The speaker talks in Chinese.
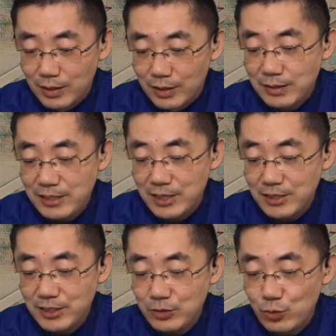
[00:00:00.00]
那神
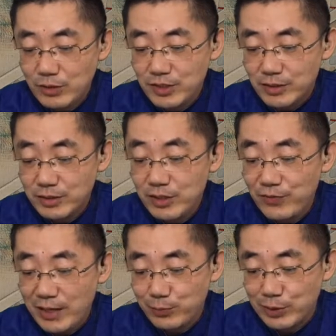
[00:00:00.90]
情光景一
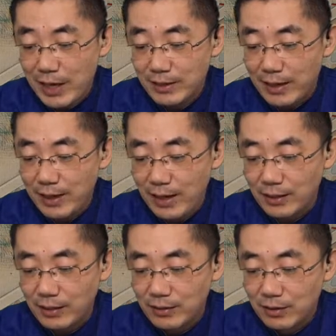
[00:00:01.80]
发的不堪难看
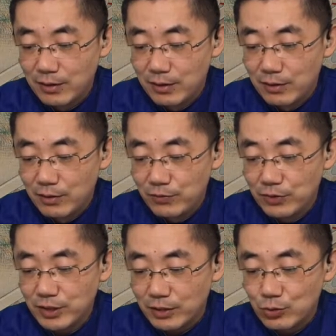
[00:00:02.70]
了。
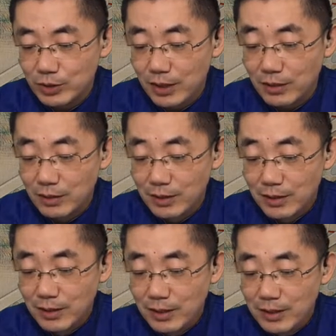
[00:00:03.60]
凤姐儿说
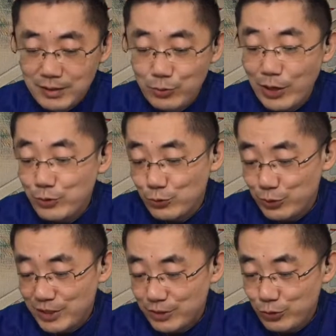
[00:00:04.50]
道：“你快去入
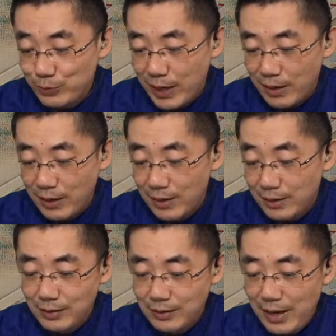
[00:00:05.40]
席去吧，
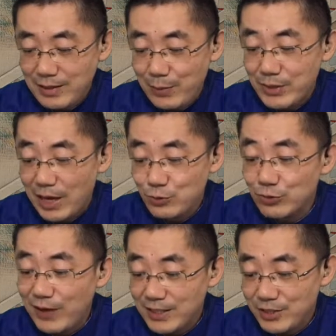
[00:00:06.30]
看他们拿住
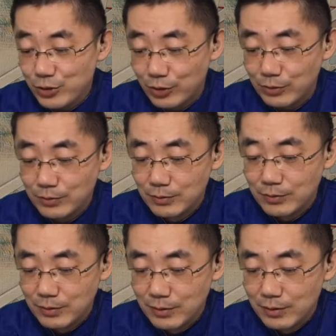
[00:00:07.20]
罚你
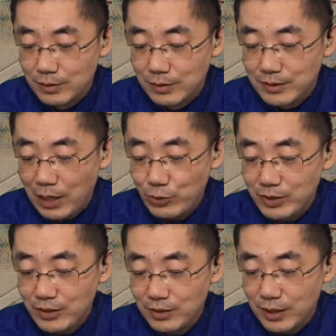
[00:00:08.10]
酒。”贾瑞
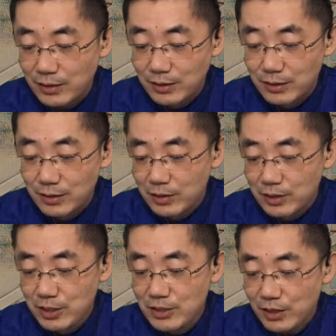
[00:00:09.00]
听了，
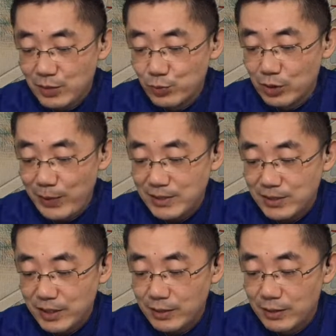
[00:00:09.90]
身上已木了半
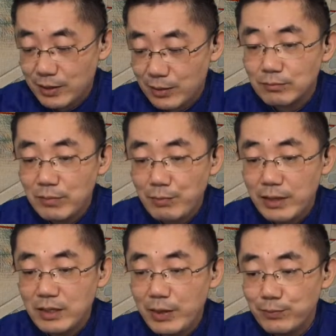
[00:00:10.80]
截，慢
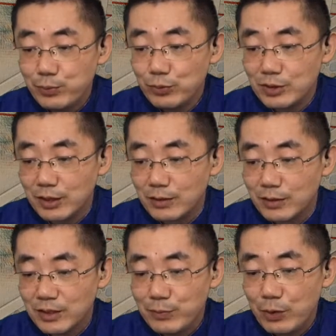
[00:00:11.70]
慢一面步着，
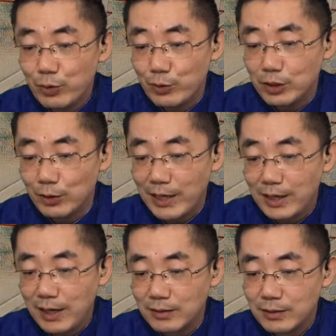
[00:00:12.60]
一面回过头来
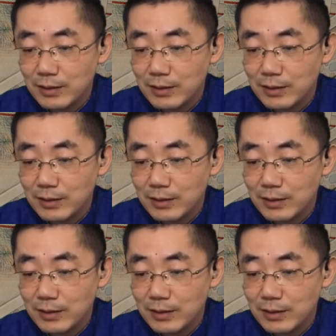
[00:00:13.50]
看。